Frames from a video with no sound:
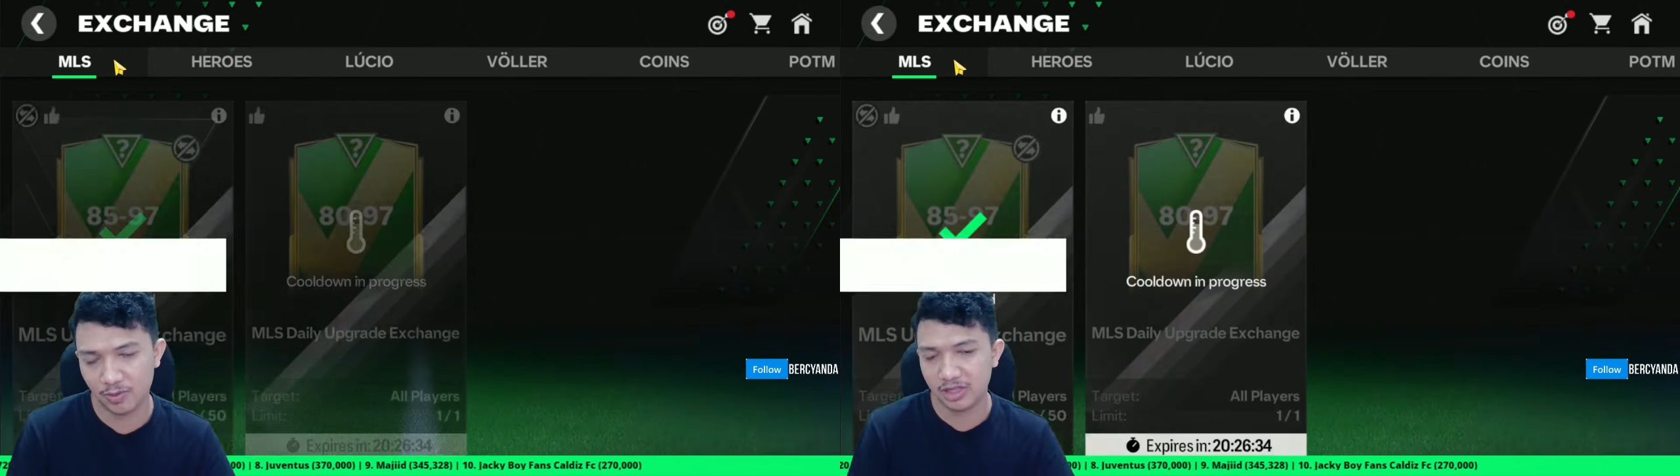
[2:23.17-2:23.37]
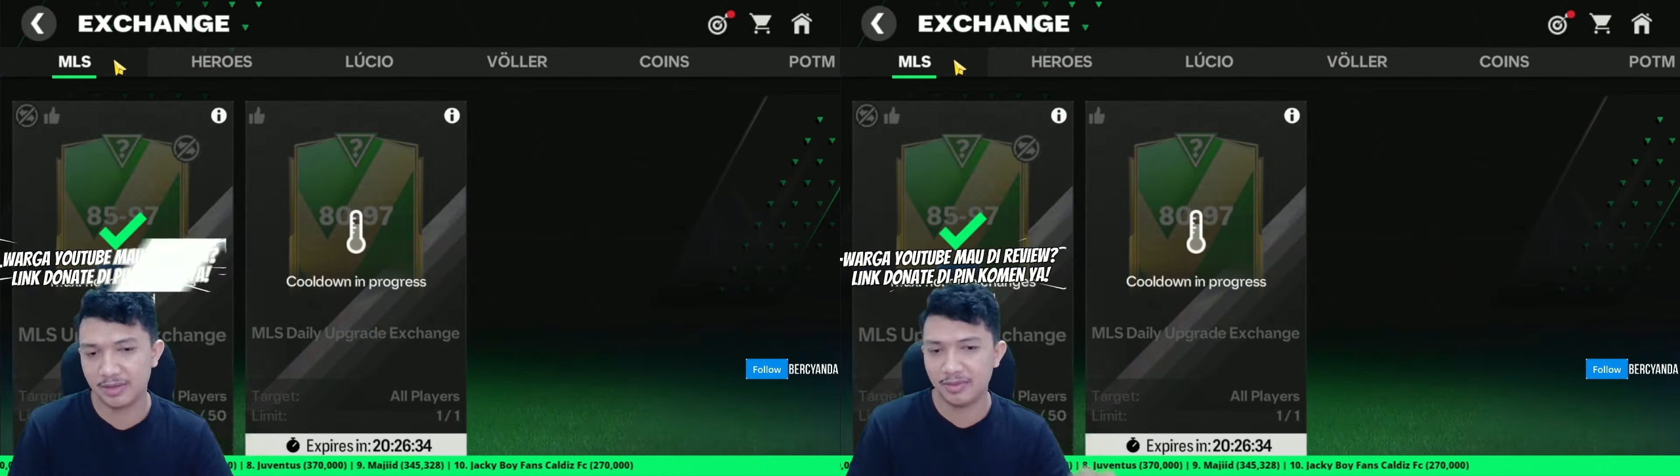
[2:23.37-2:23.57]

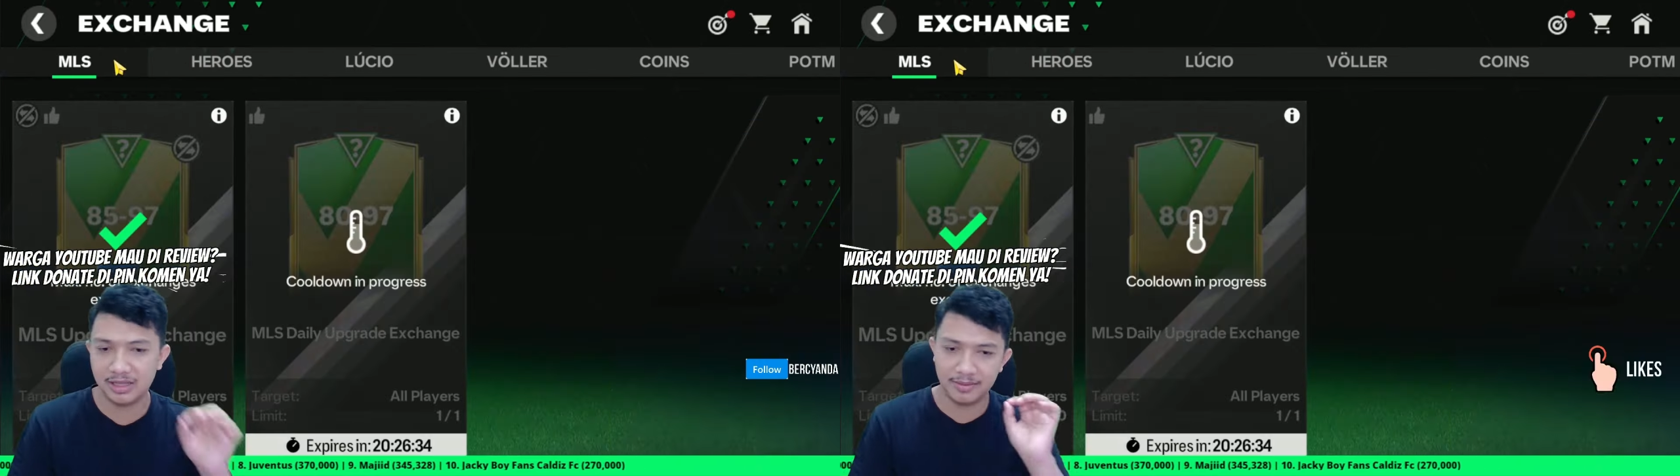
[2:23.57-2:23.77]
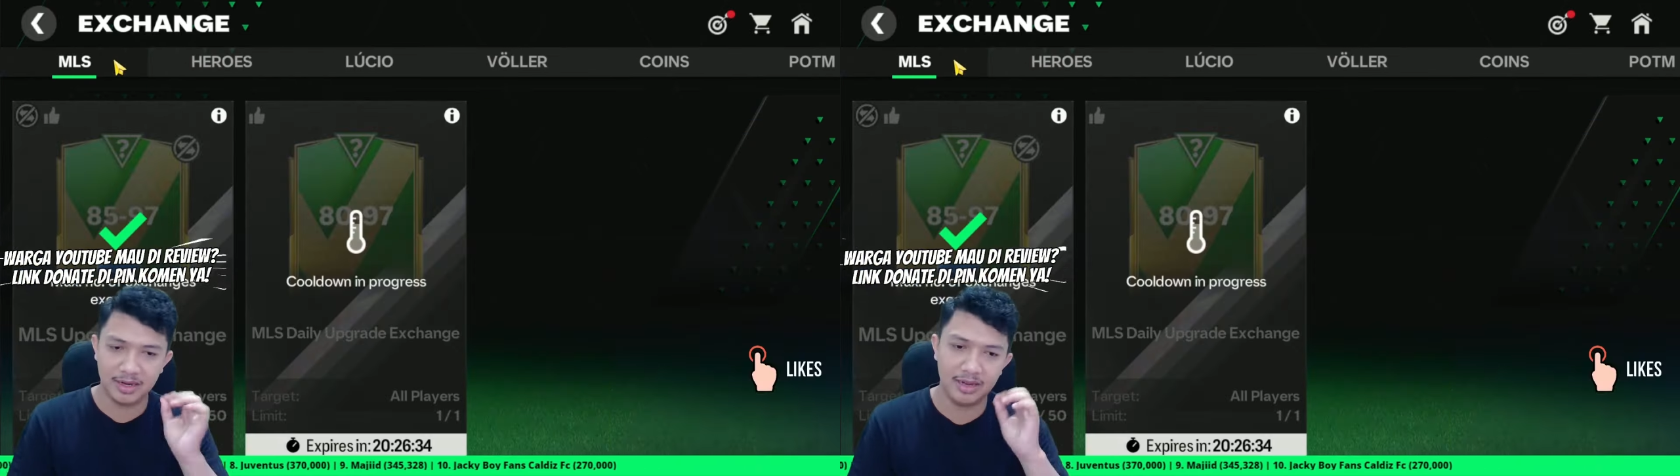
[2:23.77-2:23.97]
buat
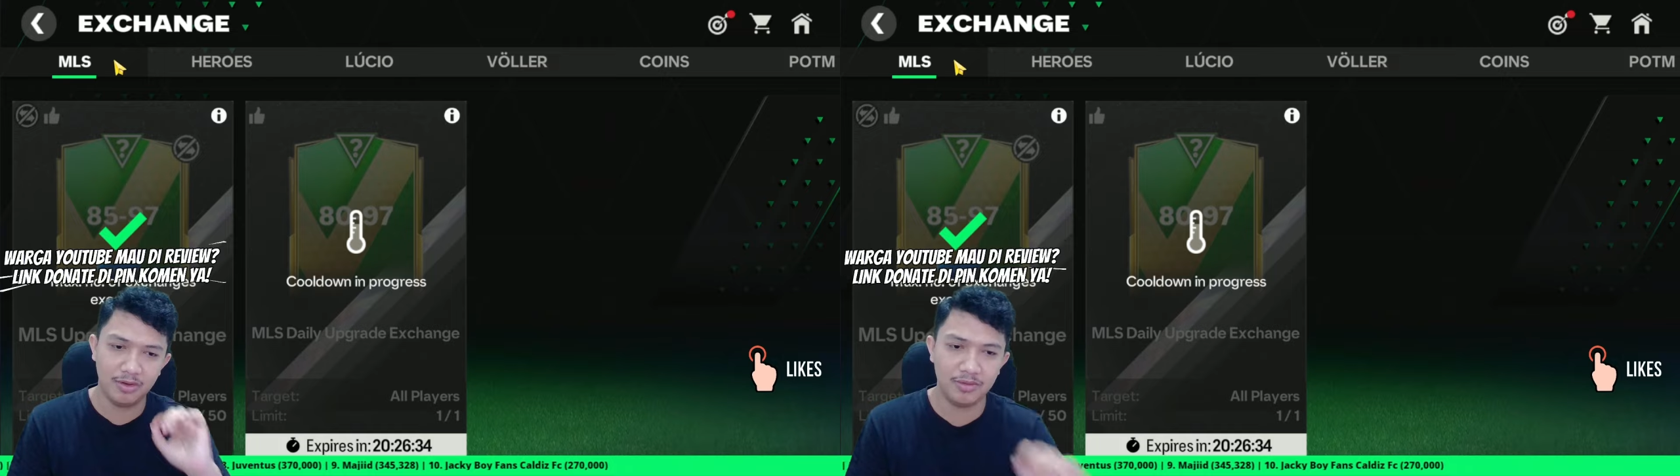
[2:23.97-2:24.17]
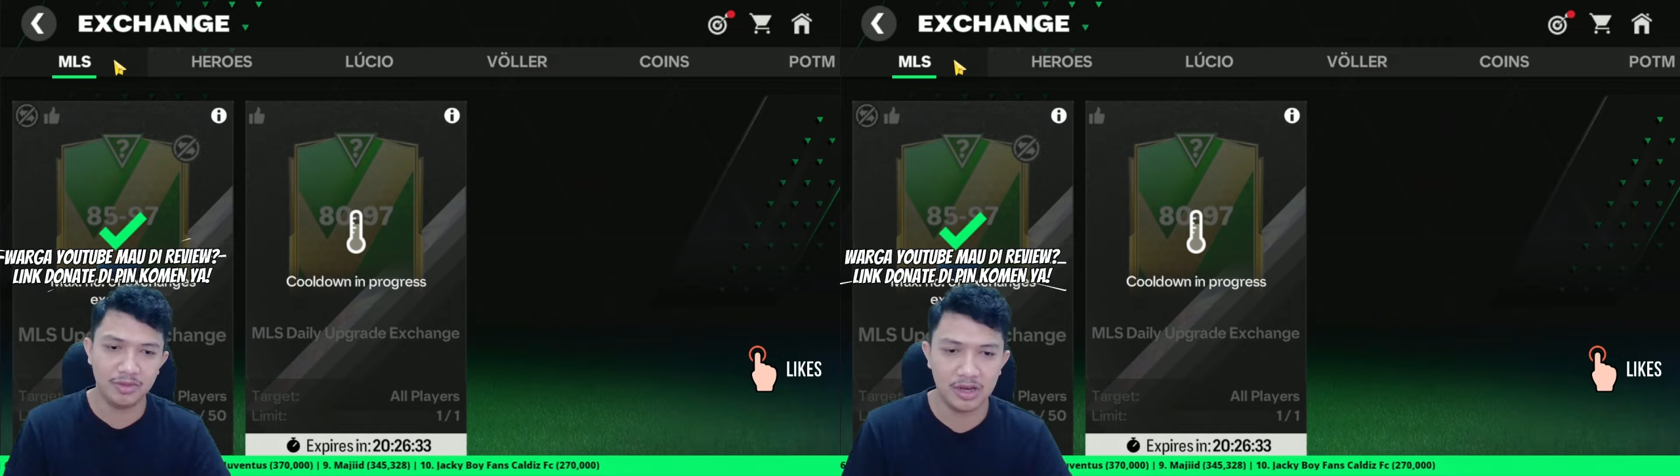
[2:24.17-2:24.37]
teman-teman yang
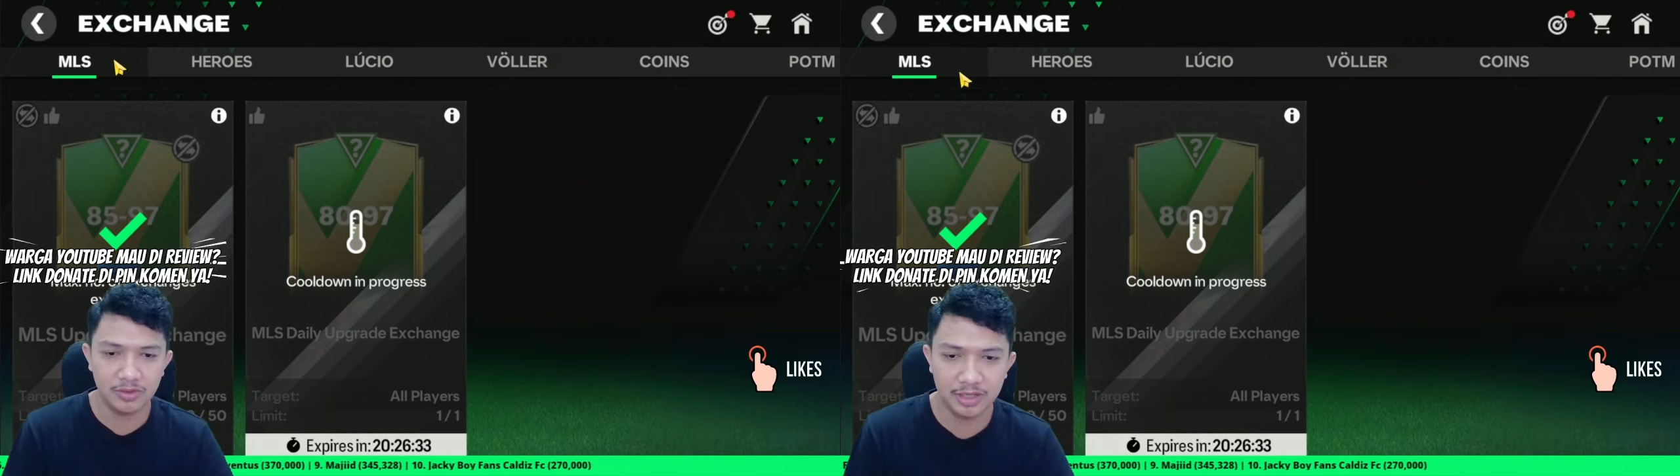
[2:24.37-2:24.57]
belum tahu.